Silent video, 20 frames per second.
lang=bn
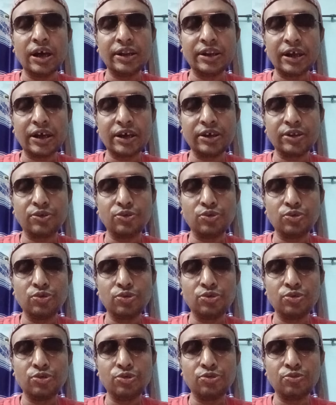এটা কি টু
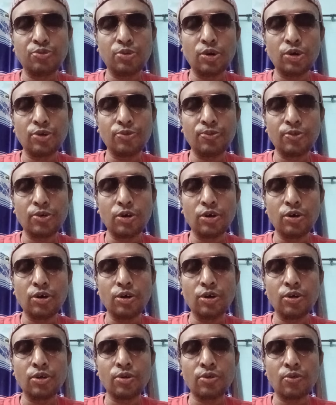ফোর
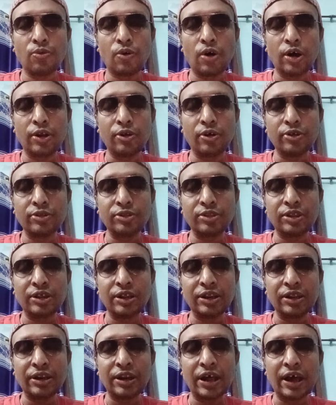ফোর ওয়ান ওয়ান
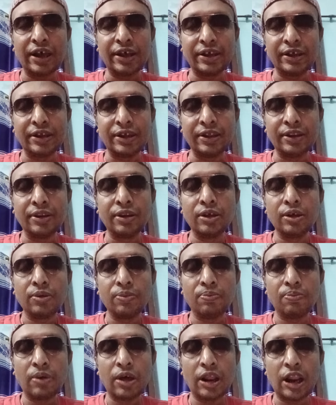থ্রি নাইন
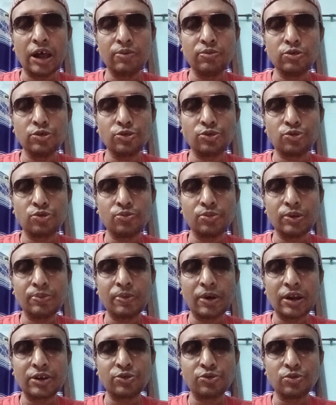বেলা বোস তুমি
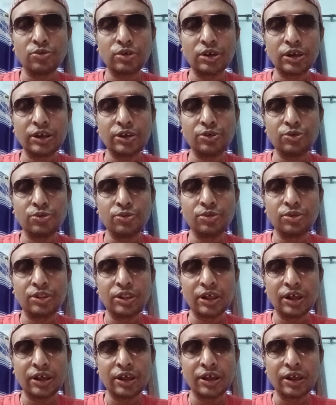পারছো কি
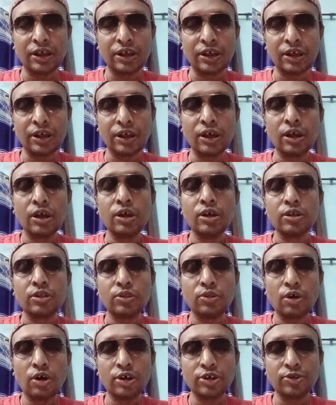শুনতে
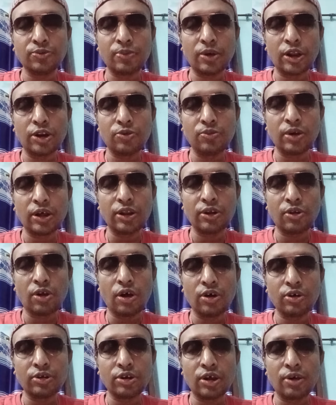দশ বারো বার
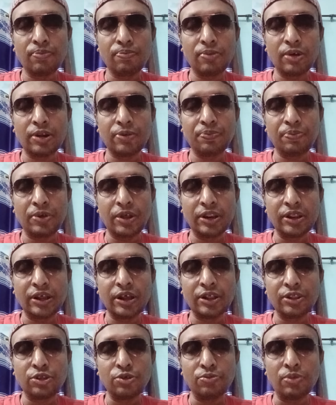রং নাম্বার
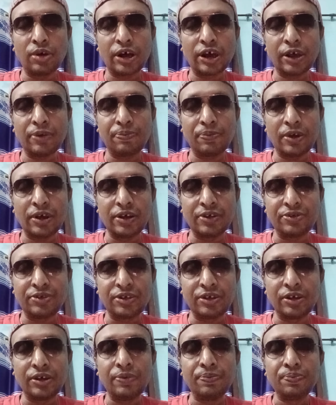পেরিয়ে তোমাকে
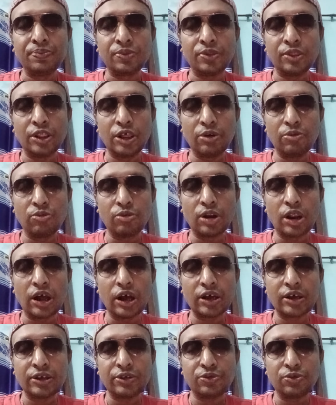পেয়েছি দেব না
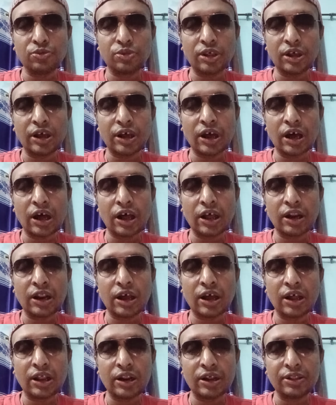কিছুতে আর
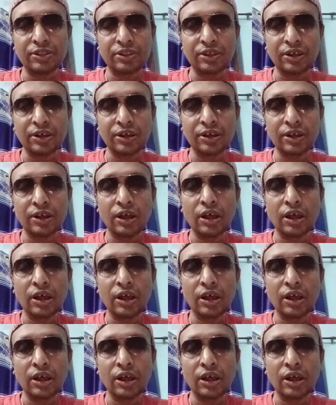হারাতে